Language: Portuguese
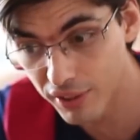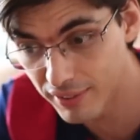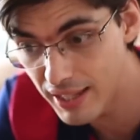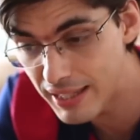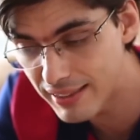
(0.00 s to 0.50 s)
Você
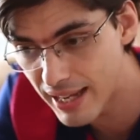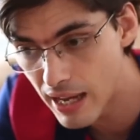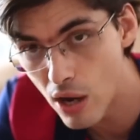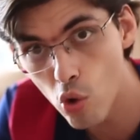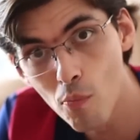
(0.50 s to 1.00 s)
tem que
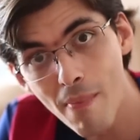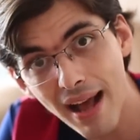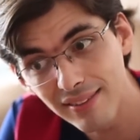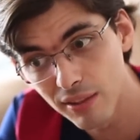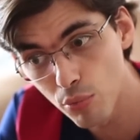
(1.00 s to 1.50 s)
ter o
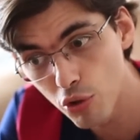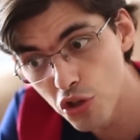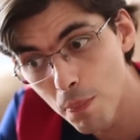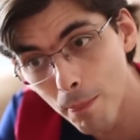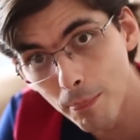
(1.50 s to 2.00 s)
máximo
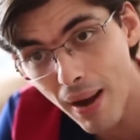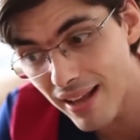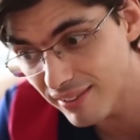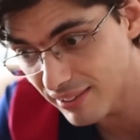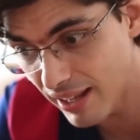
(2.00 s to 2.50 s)
de
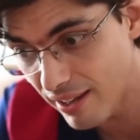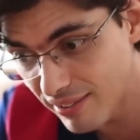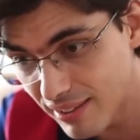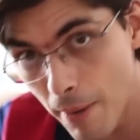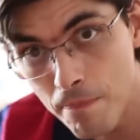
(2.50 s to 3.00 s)

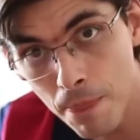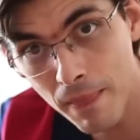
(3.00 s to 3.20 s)
paciência